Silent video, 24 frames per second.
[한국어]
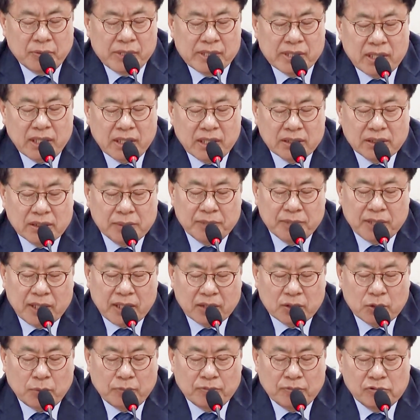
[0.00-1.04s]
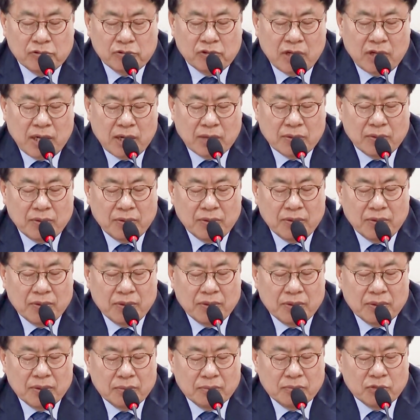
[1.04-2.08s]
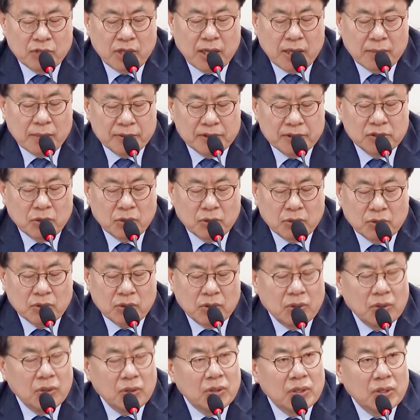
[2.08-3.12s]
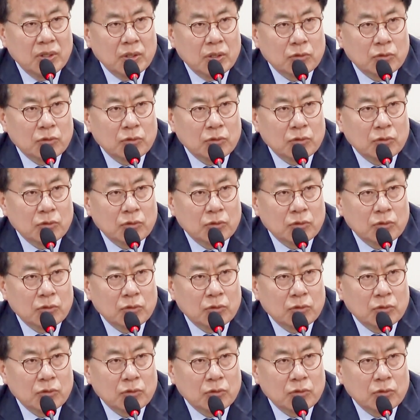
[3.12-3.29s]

외세의 침략에도 불구하고 문화민족으로